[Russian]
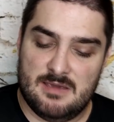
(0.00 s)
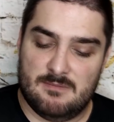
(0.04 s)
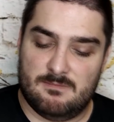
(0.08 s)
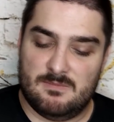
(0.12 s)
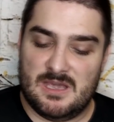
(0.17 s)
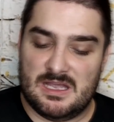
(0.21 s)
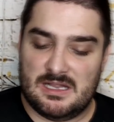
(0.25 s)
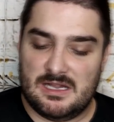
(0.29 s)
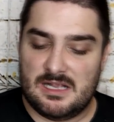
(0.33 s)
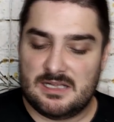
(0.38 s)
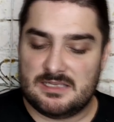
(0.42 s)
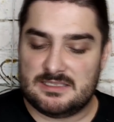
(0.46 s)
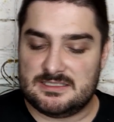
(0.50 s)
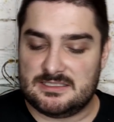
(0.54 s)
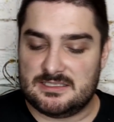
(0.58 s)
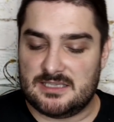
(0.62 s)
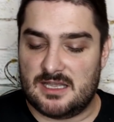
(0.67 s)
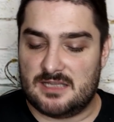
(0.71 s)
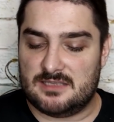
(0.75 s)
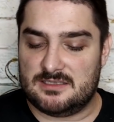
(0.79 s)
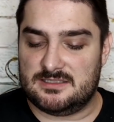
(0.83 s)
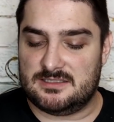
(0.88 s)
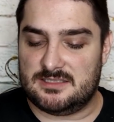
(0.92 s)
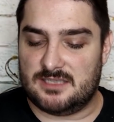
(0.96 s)

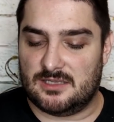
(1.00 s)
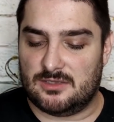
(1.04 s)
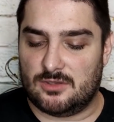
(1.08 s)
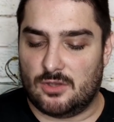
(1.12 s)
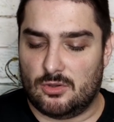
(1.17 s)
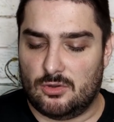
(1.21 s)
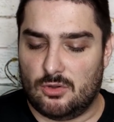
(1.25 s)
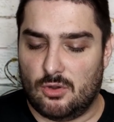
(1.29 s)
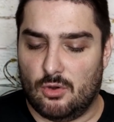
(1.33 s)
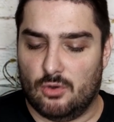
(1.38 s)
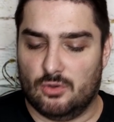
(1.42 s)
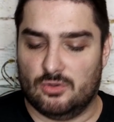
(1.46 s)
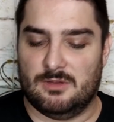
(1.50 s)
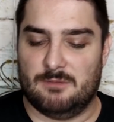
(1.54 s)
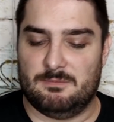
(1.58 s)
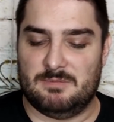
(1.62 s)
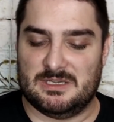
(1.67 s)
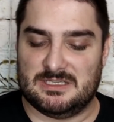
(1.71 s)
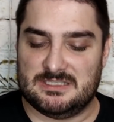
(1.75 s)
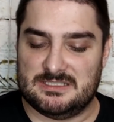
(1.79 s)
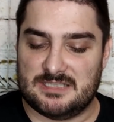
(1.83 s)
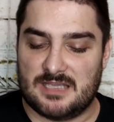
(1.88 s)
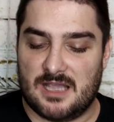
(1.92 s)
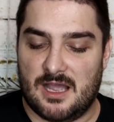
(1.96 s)
Милиция Цедоло
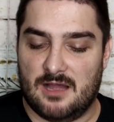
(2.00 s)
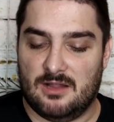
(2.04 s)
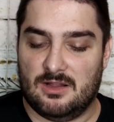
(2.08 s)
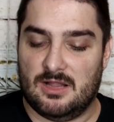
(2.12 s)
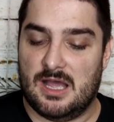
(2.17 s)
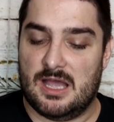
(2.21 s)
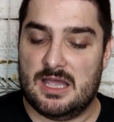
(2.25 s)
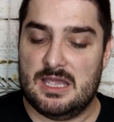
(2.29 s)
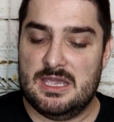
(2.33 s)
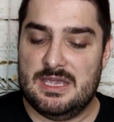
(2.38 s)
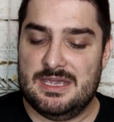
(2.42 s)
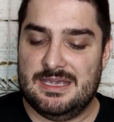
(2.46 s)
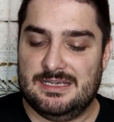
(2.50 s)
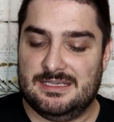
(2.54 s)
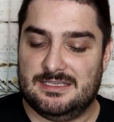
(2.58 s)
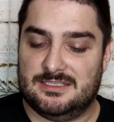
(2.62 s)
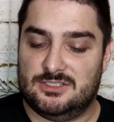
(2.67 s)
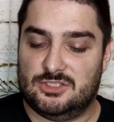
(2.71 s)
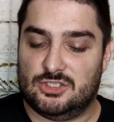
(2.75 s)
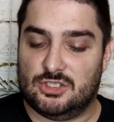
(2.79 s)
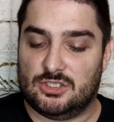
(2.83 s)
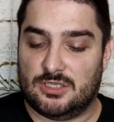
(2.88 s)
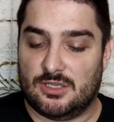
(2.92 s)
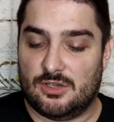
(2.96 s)
написала,
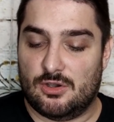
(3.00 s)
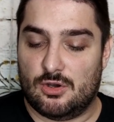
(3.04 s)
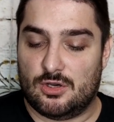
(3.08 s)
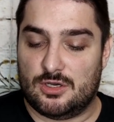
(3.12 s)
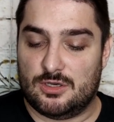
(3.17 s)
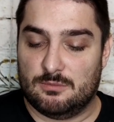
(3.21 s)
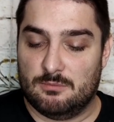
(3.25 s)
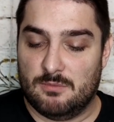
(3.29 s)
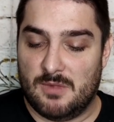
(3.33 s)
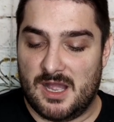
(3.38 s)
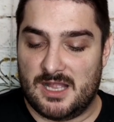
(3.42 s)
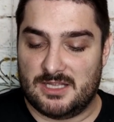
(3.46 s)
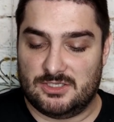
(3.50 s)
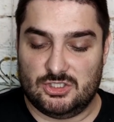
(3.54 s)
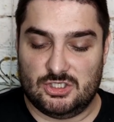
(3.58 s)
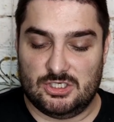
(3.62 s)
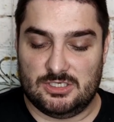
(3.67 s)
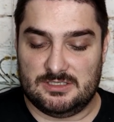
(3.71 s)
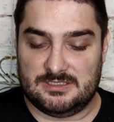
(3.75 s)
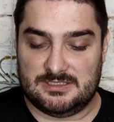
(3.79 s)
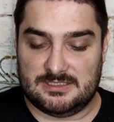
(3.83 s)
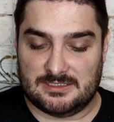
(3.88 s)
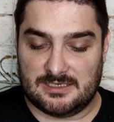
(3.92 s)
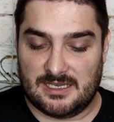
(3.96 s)
из четырех
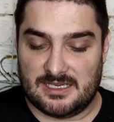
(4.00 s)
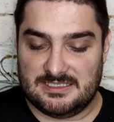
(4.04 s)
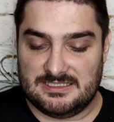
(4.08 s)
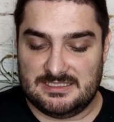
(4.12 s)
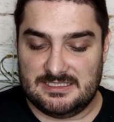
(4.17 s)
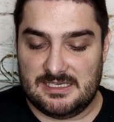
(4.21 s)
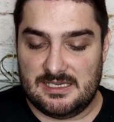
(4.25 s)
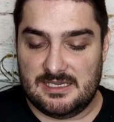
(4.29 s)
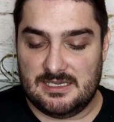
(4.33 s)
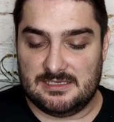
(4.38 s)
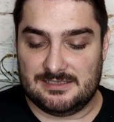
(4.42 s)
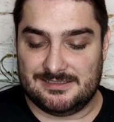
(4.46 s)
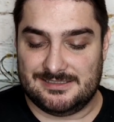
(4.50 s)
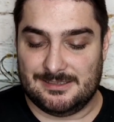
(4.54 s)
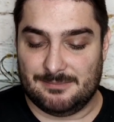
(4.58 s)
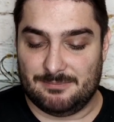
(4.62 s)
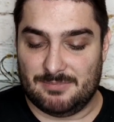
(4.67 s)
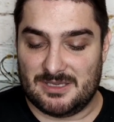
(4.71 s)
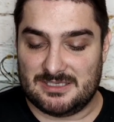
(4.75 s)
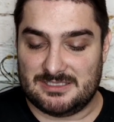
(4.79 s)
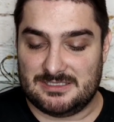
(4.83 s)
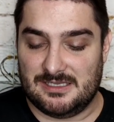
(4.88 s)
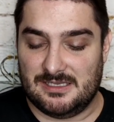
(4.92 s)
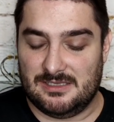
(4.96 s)
матчей с Россией за
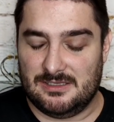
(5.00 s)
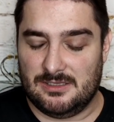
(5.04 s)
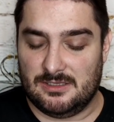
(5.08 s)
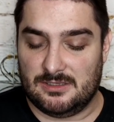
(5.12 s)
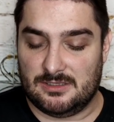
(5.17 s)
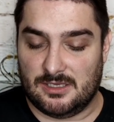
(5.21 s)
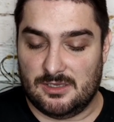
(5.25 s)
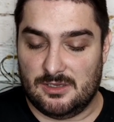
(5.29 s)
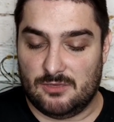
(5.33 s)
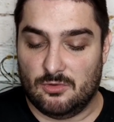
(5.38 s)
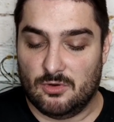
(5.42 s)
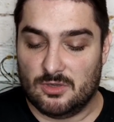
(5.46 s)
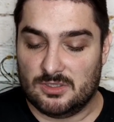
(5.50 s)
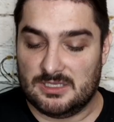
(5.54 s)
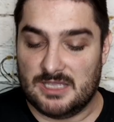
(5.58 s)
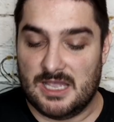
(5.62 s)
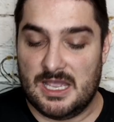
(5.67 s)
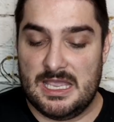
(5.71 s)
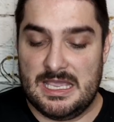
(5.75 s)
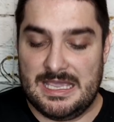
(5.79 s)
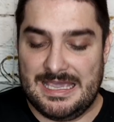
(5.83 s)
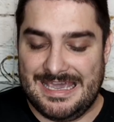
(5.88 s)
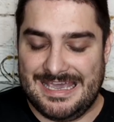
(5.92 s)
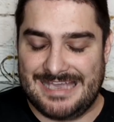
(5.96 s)
последние три
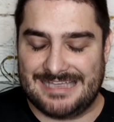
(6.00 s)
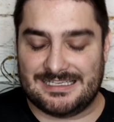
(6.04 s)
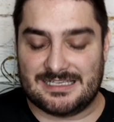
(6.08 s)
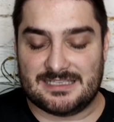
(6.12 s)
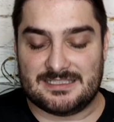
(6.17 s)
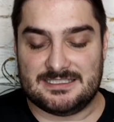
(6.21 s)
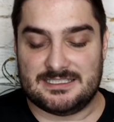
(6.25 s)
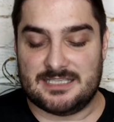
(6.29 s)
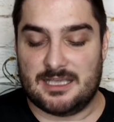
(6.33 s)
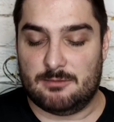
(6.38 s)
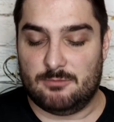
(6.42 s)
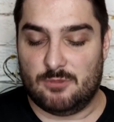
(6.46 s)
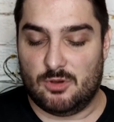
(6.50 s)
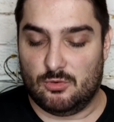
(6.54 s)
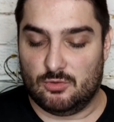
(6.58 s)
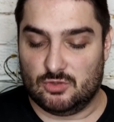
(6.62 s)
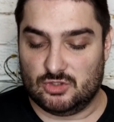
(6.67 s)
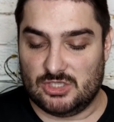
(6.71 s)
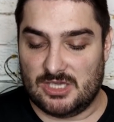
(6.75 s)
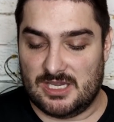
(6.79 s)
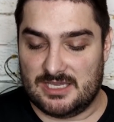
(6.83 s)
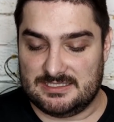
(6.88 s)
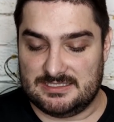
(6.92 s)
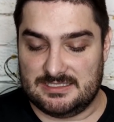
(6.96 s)
года этот самый
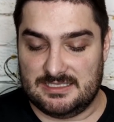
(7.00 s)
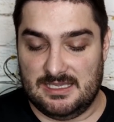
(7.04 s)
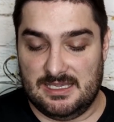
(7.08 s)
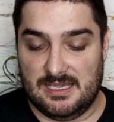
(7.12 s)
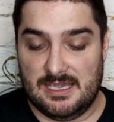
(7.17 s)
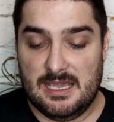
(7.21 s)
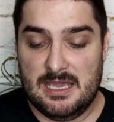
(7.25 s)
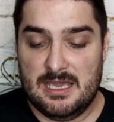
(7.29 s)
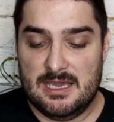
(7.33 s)
ужасный.